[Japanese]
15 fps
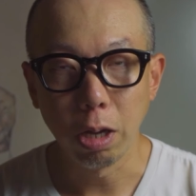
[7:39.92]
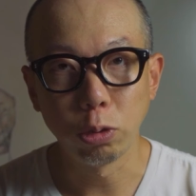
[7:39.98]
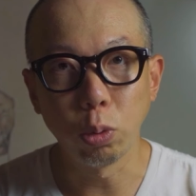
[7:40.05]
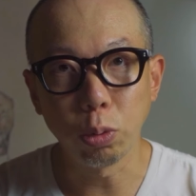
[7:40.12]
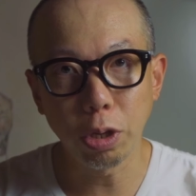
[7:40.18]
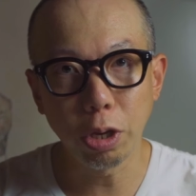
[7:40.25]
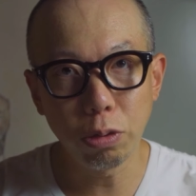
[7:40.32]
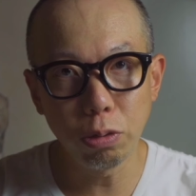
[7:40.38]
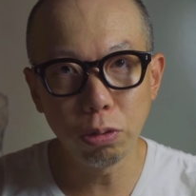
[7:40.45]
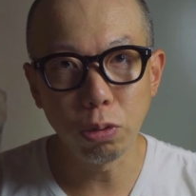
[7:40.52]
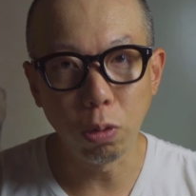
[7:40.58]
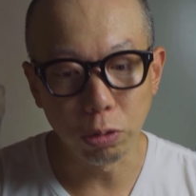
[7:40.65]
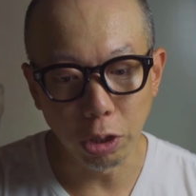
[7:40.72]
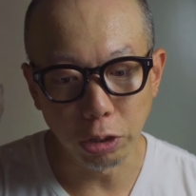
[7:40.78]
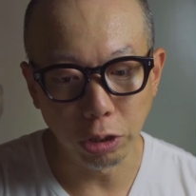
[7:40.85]
直径
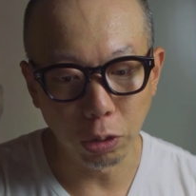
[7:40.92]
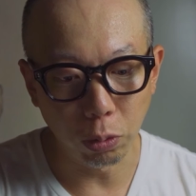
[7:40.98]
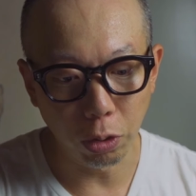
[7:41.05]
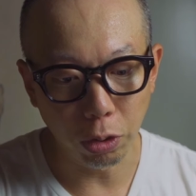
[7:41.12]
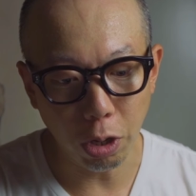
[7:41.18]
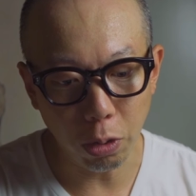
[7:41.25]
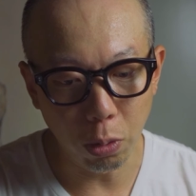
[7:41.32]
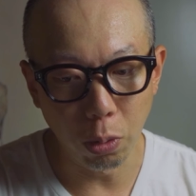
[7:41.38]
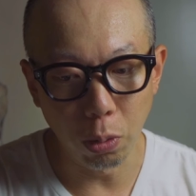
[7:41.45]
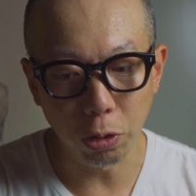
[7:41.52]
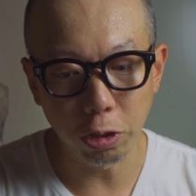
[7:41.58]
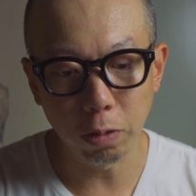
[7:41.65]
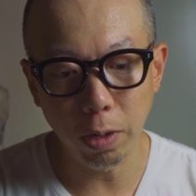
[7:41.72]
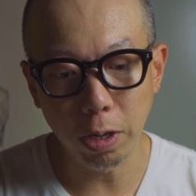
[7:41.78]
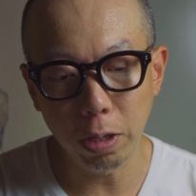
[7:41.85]
95センチということで結構大
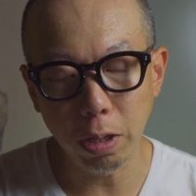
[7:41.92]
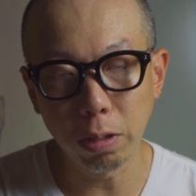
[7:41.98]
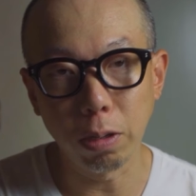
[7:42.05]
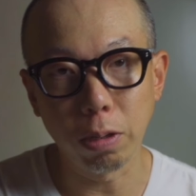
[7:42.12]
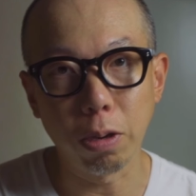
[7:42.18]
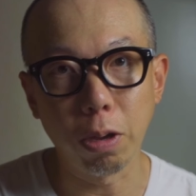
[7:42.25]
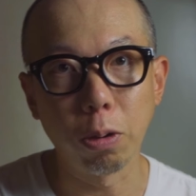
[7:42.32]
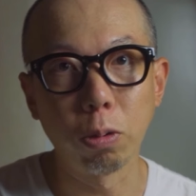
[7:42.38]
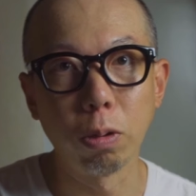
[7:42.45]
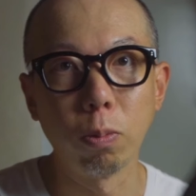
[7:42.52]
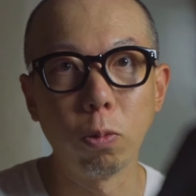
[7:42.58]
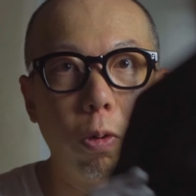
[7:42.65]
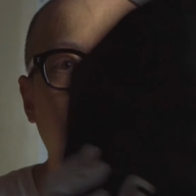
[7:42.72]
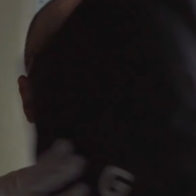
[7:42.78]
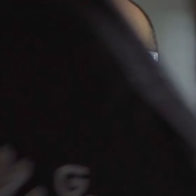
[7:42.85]
きめなんだけれど
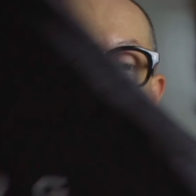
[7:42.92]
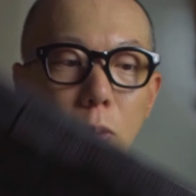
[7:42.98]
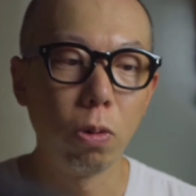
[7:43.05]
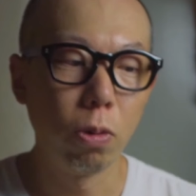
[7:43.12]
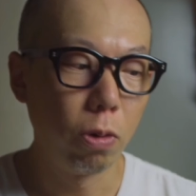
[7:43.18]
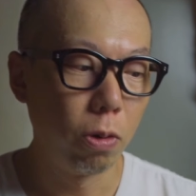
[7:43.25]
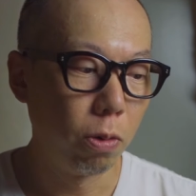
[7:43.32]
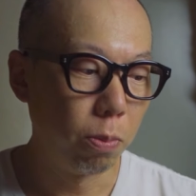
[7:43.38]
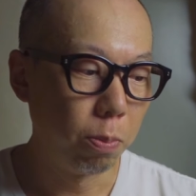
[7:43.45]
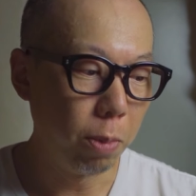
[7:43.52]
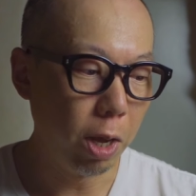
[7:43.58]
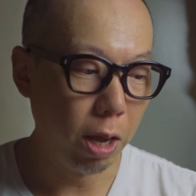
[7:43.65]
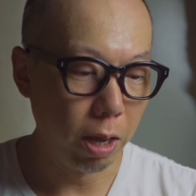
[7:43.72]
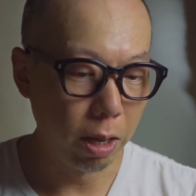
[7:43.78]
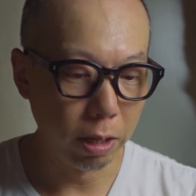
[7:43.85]
も、
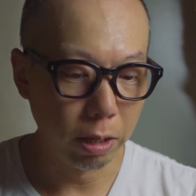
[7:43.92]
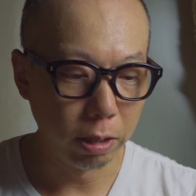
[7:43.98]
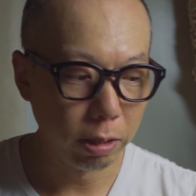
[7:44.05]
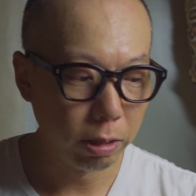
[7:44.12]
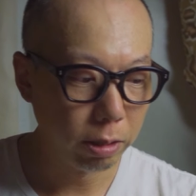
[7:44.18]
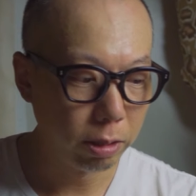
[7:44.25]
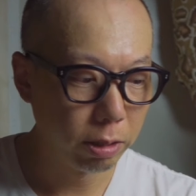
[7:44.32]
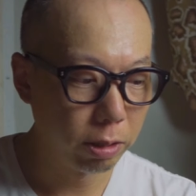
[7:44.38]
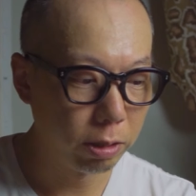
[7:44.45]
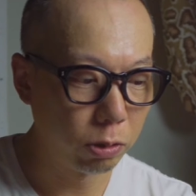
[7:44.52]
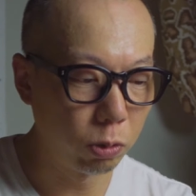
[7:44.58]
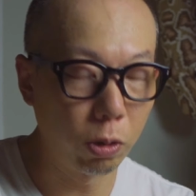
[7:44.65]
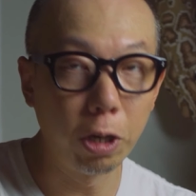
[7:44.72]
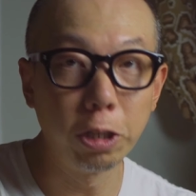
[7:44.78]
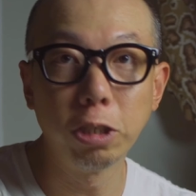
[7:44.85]
まあ、
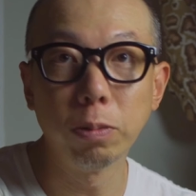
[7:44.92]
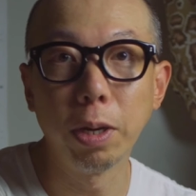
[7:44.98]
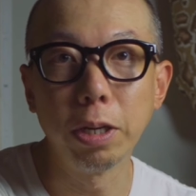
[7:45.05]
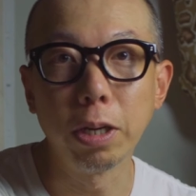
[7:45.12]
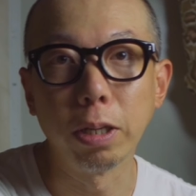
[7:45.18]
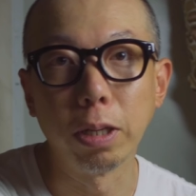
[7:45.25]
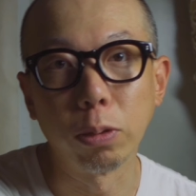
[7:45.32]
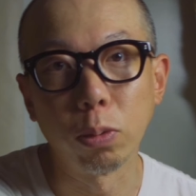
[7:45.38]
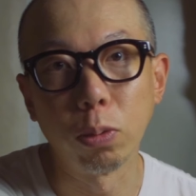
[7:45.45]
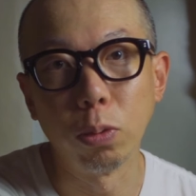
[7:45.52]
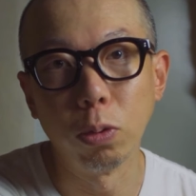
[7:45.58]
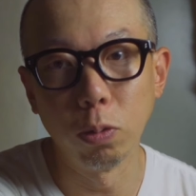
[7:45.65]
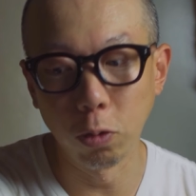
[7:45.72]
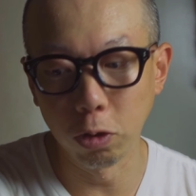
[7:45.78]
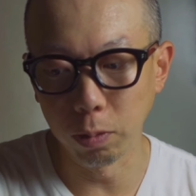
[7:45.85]
それが一番いいかなと
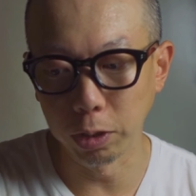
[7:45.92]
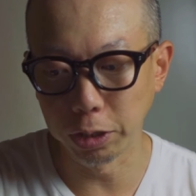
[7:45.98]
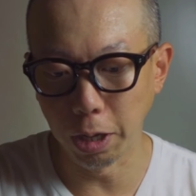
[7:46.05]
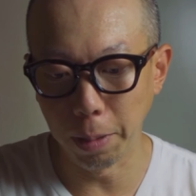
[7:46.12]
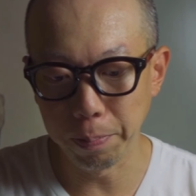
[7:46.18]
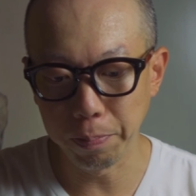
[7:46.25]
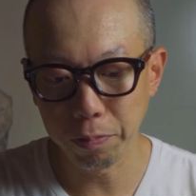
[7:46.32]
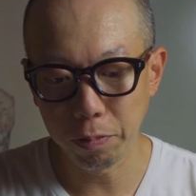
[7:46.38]
思いました。